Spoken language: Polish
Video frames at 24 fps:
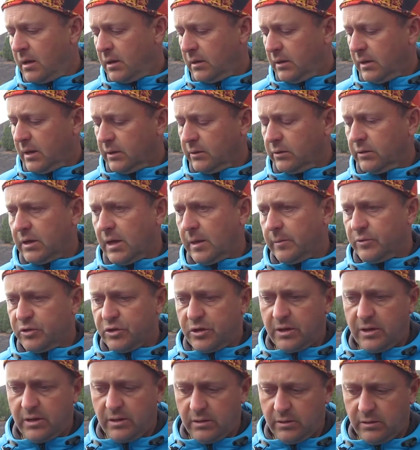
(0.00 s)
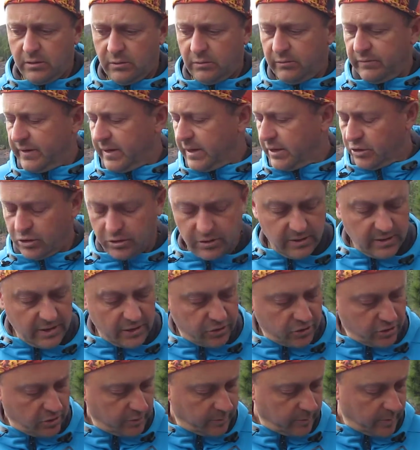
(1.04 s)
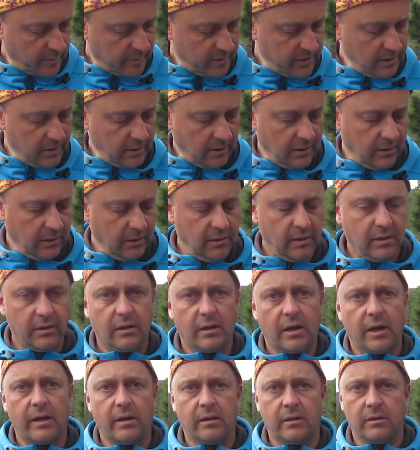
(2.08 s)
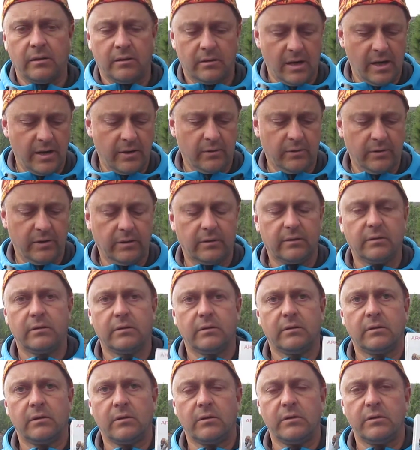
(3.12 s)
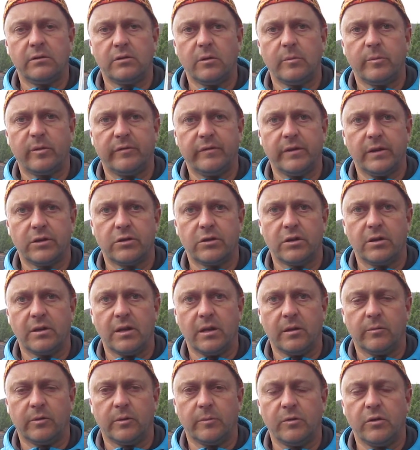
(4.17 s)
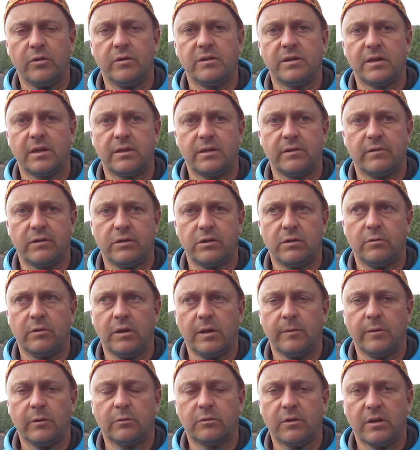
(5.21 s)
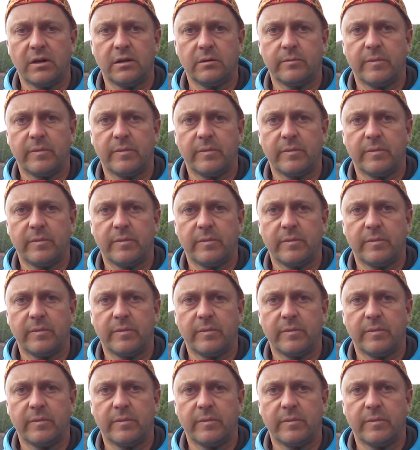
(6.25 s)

Ja dodam, że również nasze odpromienniki aronit jonizują powietrze, dają tam jonizację właśnie ujemną, która jest